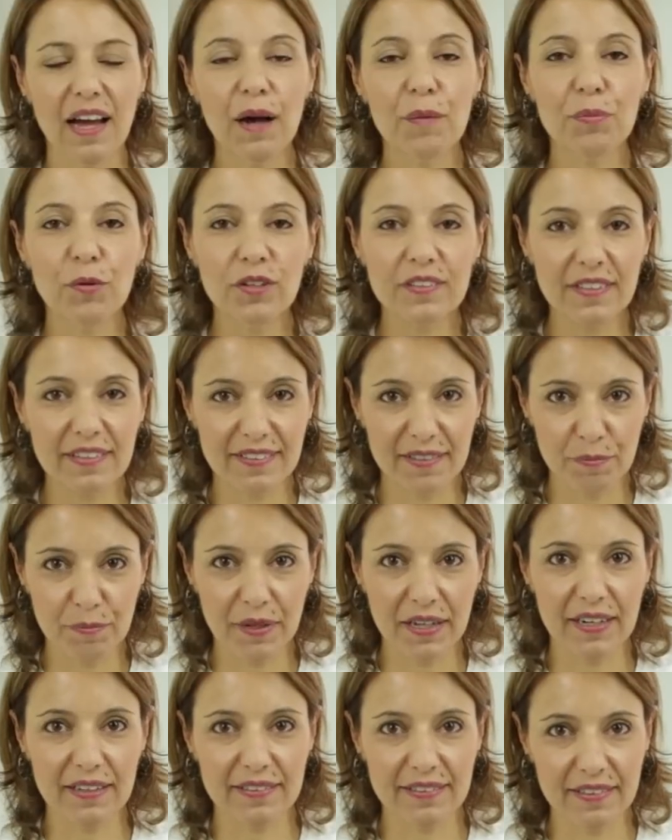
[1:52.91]
Após a
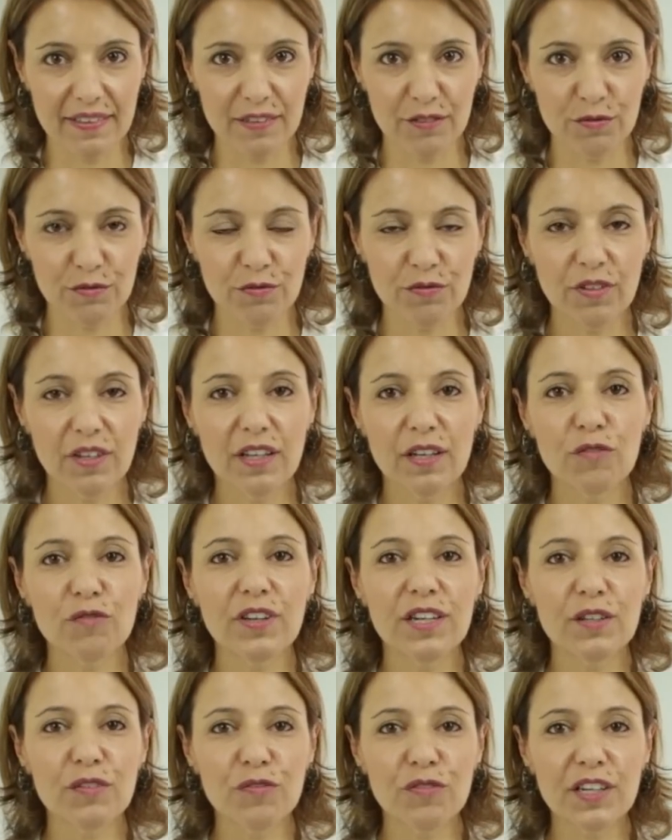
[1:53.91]
separação,
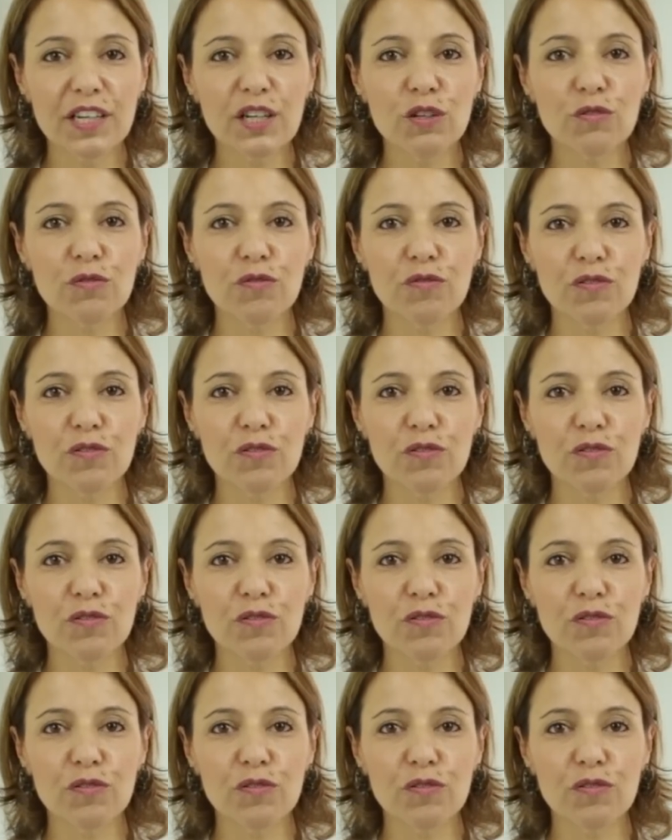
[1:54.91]
Verifique o